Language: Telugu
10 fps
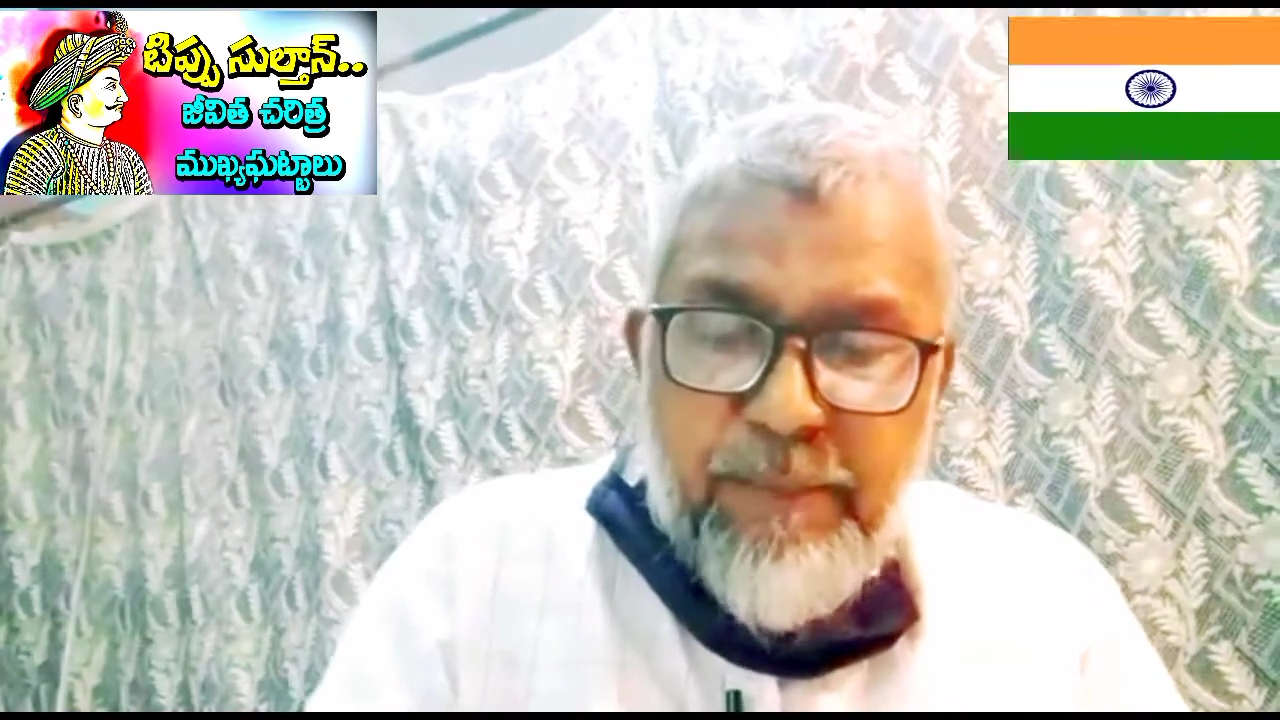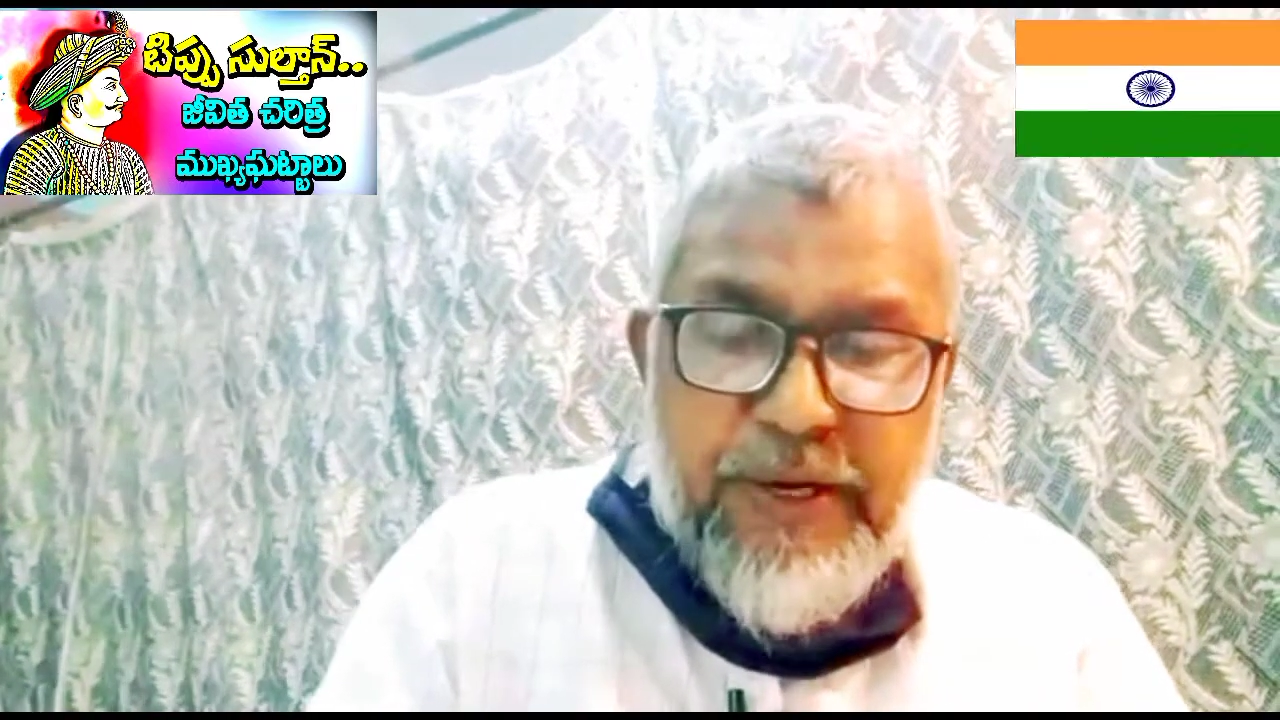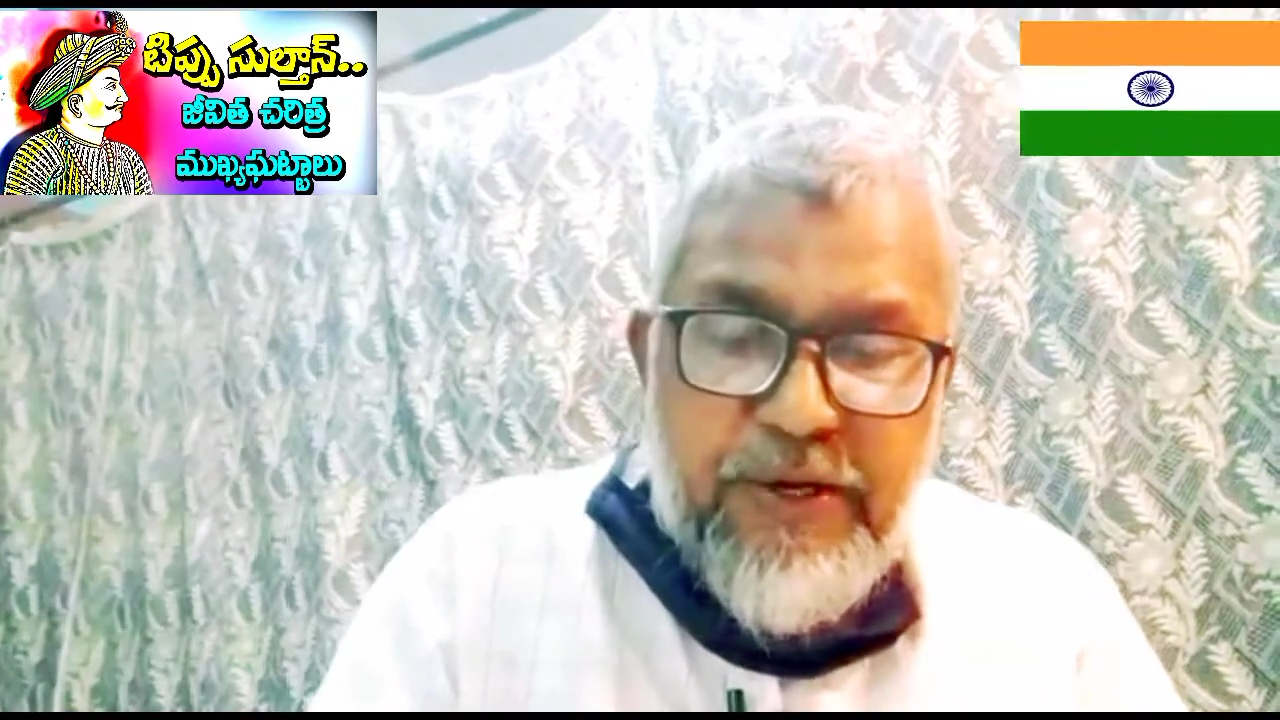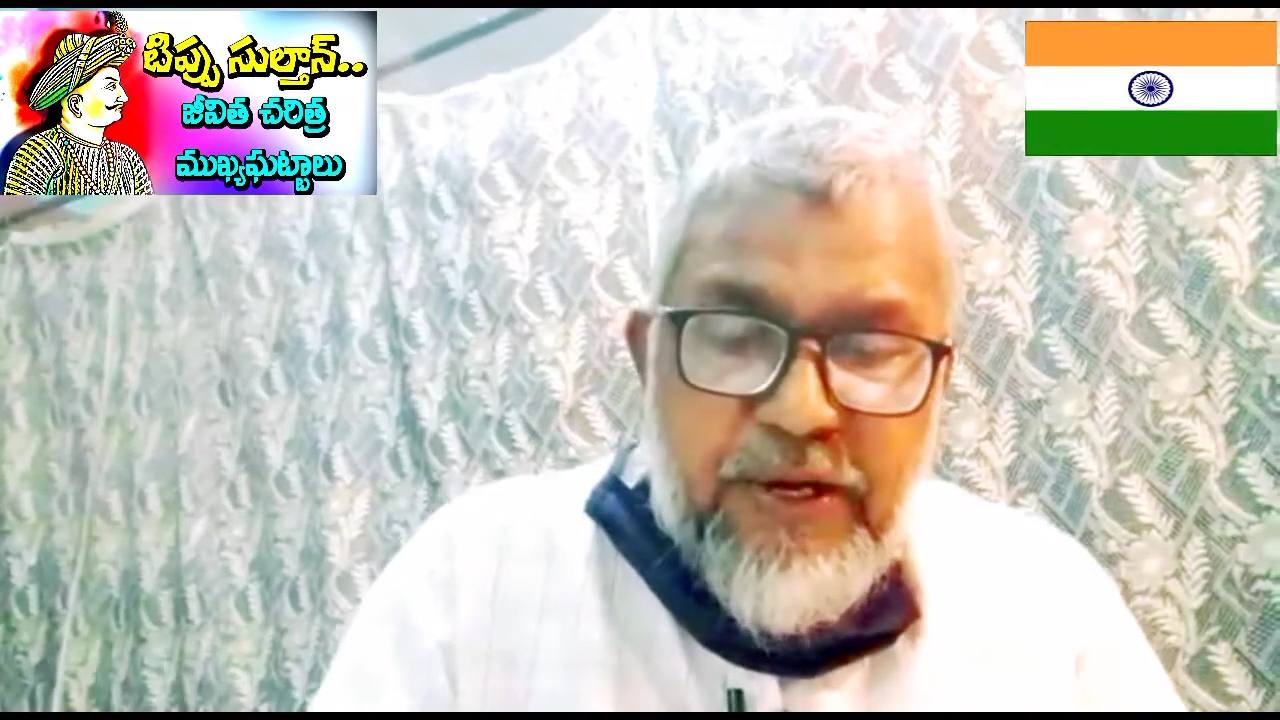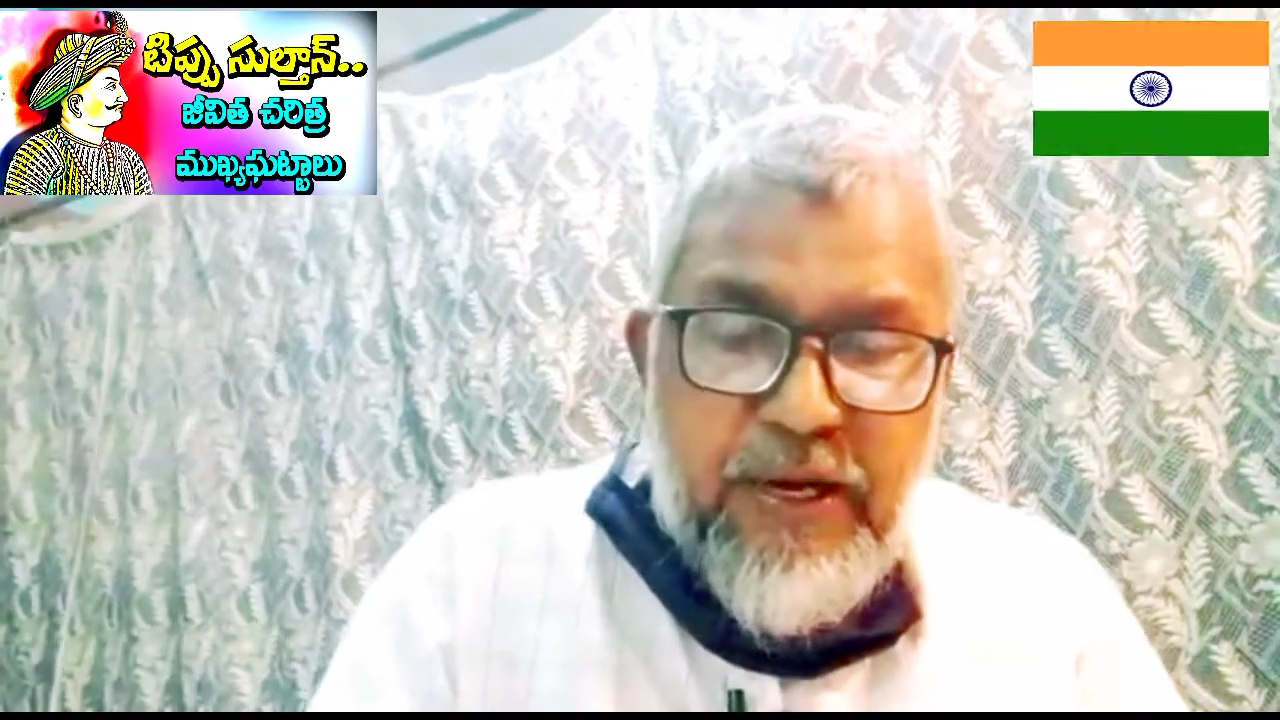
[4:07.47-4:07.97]

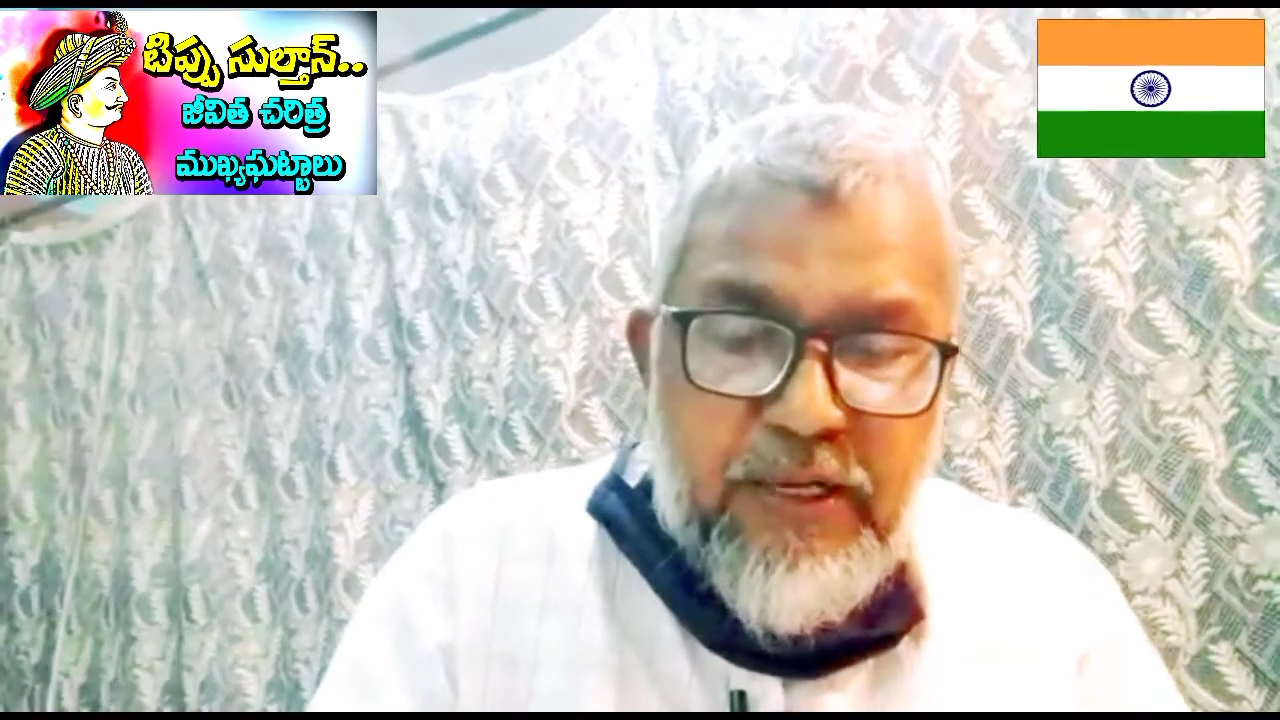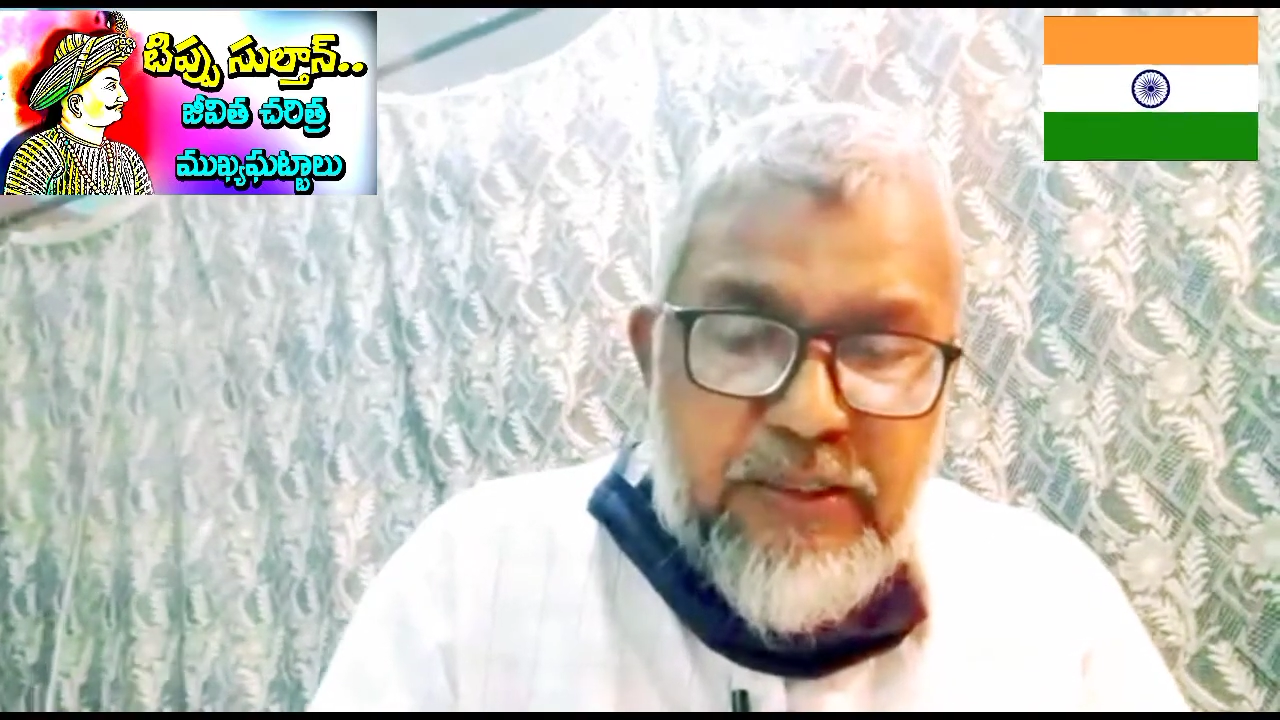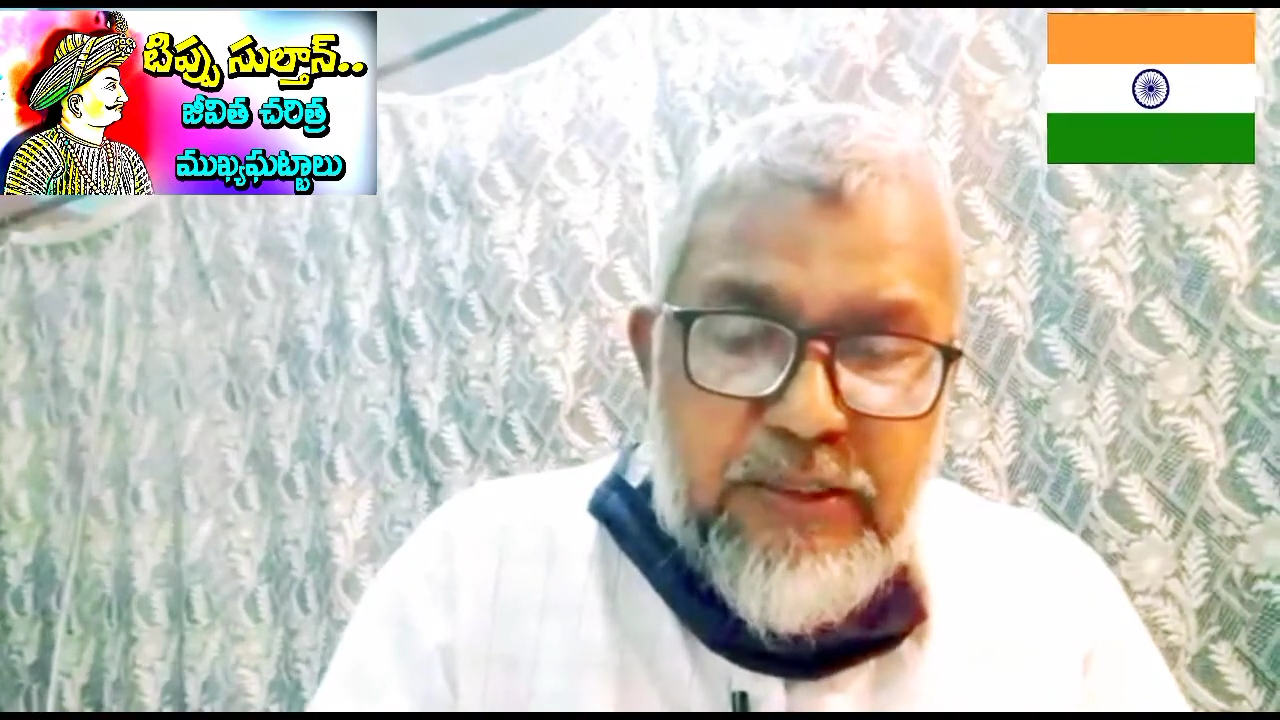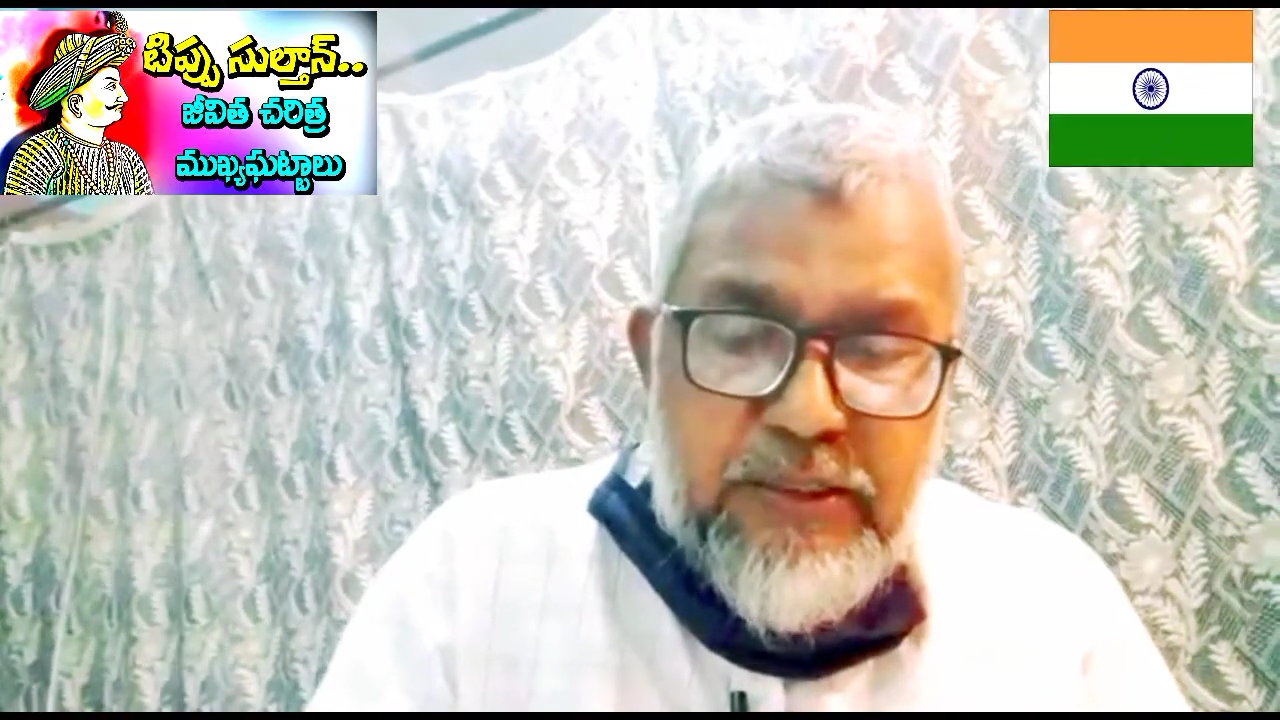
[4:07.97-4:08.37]
పేట్రియాట్